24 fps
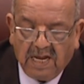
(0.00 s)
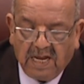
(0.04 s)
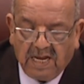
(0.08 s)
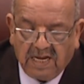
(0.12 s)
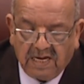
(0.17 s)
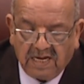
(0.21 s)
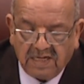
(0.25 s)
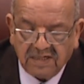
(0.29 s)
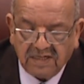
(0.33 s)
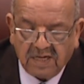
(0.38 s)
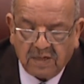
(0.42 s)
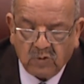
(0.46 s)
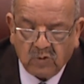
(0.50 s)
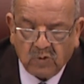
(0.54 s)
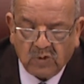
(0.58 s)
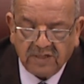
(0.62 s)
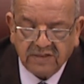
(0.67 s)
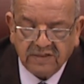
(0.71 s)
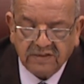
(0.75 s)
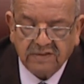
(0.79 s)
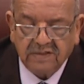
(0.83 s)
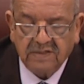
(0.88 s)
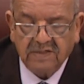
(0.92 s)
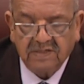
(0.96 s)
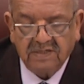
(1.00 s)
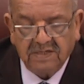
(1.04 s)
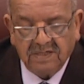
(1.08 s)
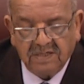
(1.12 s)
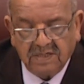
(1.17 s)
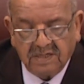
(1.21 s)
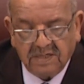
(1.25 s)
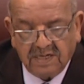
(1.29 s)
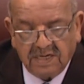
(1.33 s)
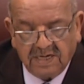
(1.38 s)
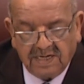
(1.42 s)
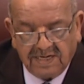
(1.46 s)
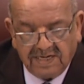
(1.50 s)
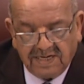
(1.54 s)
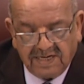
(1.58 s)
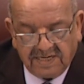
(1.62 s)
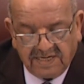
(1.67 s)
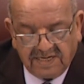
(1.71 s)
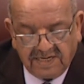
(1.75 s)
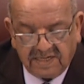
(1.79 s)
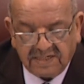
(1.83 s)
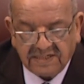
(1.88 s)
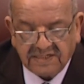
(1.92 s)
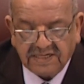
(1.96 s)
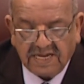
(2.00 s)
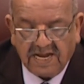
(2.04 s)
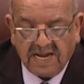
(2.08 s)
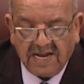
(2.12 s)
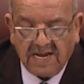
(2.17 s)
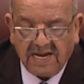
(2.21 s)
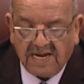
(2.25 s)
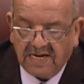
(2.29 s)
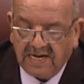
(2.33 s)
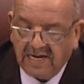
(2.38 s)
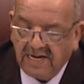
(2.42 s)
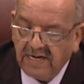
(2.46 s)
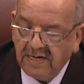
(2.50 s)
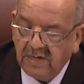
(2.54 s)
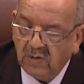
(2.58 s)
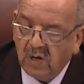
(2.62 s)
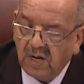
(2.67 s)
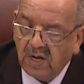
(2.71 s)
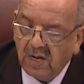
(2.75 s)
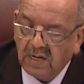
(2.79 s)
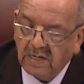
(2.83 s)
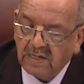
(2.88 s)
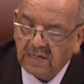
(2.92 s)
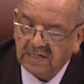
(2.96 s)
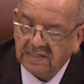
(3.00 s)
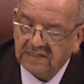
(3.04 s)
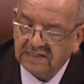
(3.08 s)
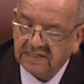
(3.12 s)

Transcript: على ضرورة إرساء الحوار